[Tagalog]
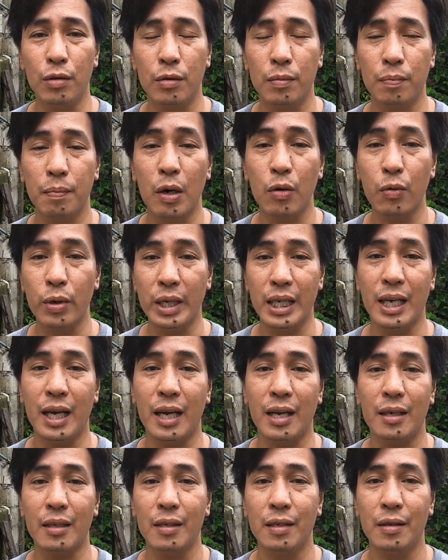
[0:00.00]
yung pauwi
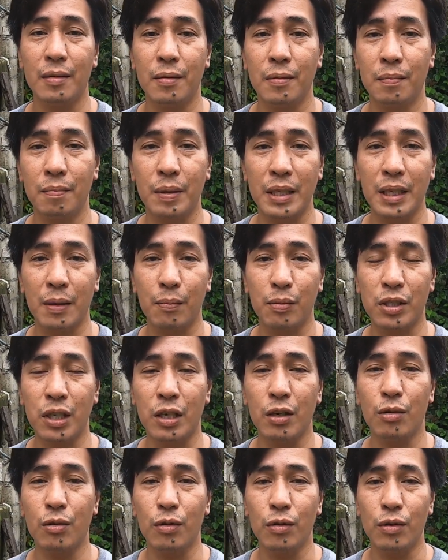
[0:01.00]
na yung patapos
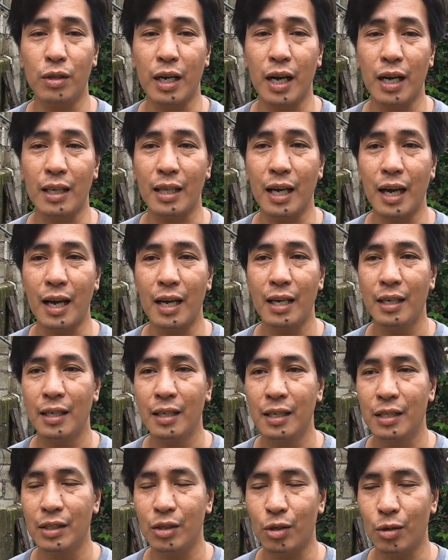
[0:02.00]
na yung kontrata
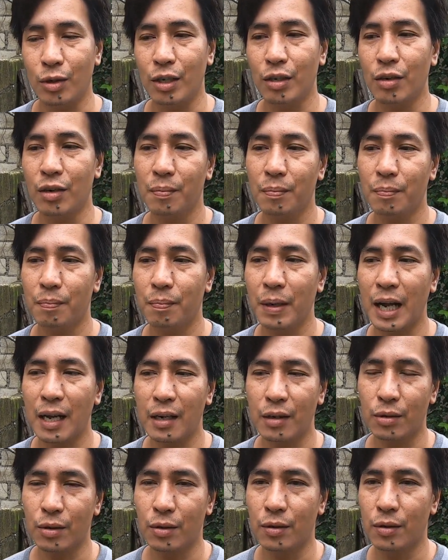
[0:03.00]
so ganoon ang
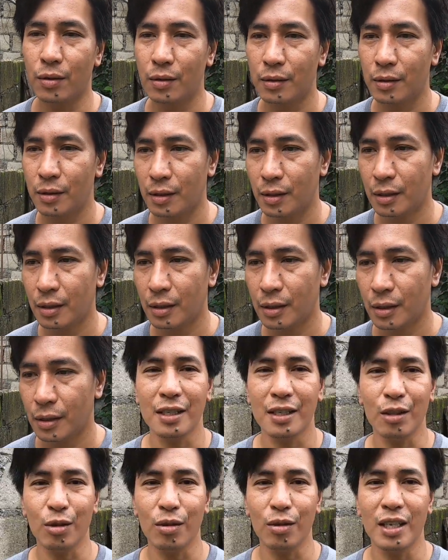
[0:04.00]
plano ko
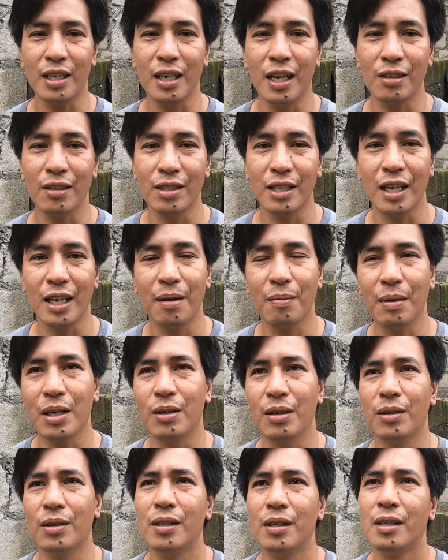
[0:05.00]
kasi tulad nga ng sinabi
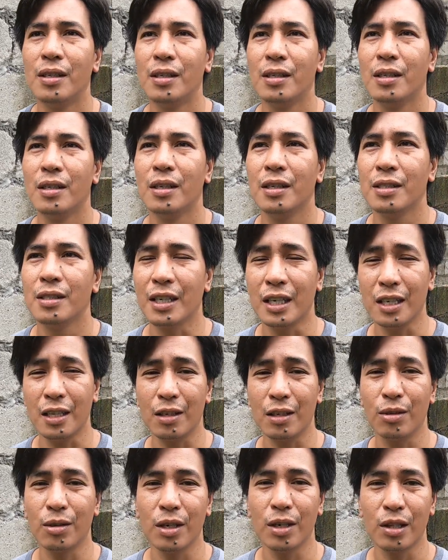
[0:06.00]
ko sa
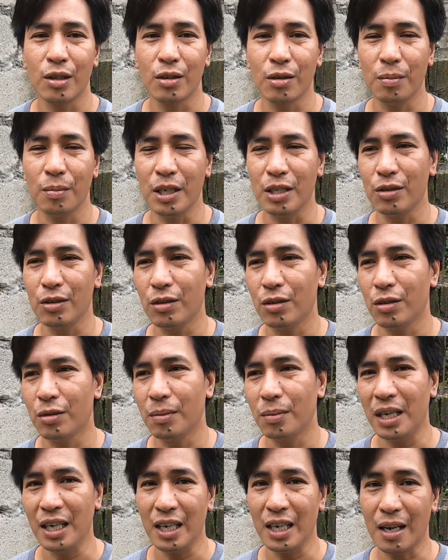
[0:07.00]
edad ko na to medyo
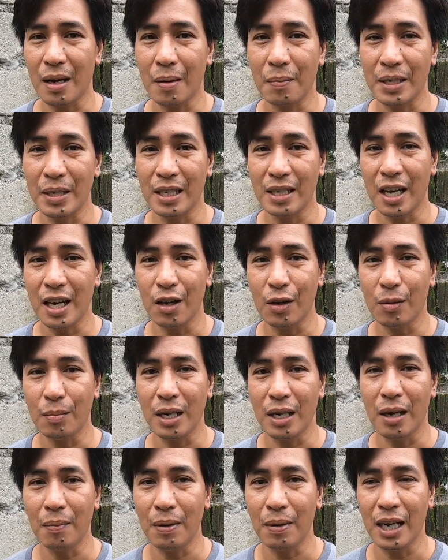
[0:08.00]
mahirapan na
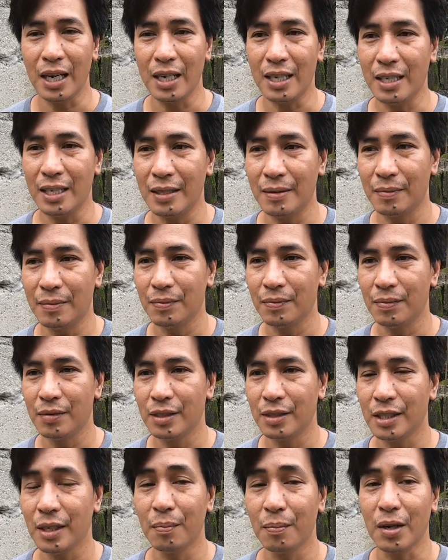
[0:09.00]
tayong mag-apply
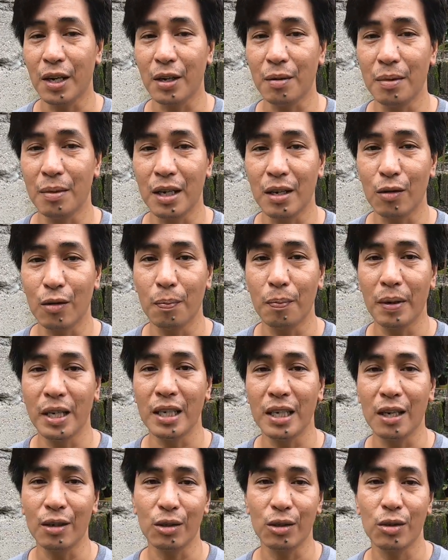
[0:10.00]
syempre yung mga
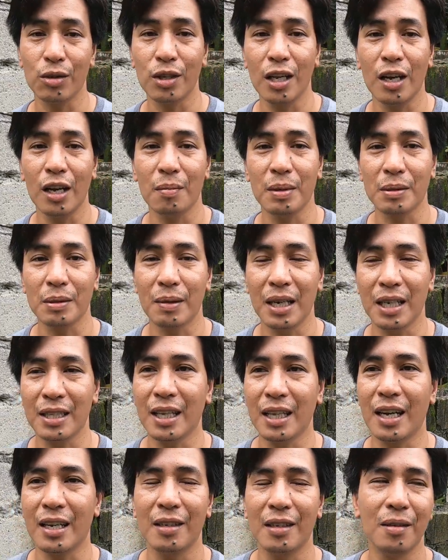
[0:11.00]
kumpanya gusto nila yung mas
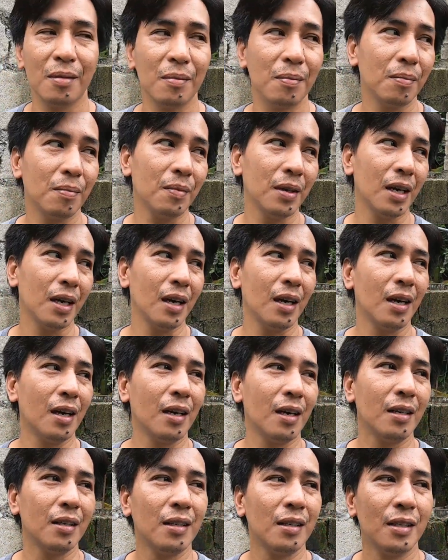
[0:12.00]
bata
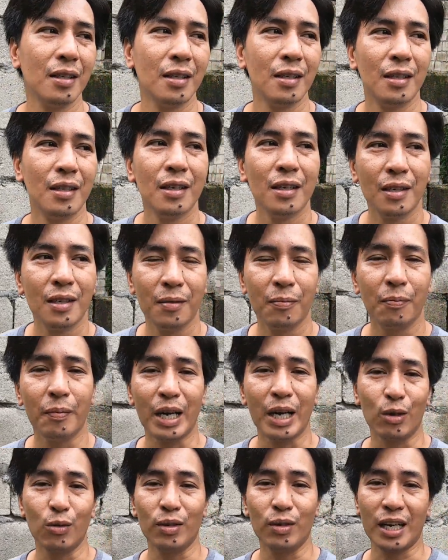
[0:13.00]
uh,
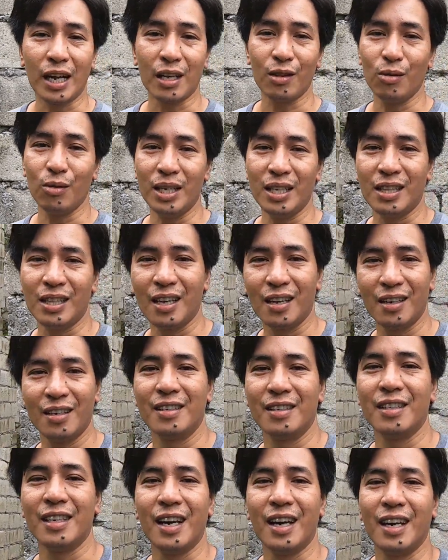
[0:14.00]
bagong graduate
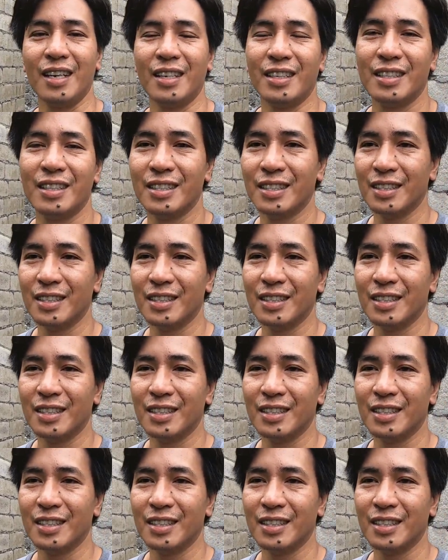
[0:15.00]
yan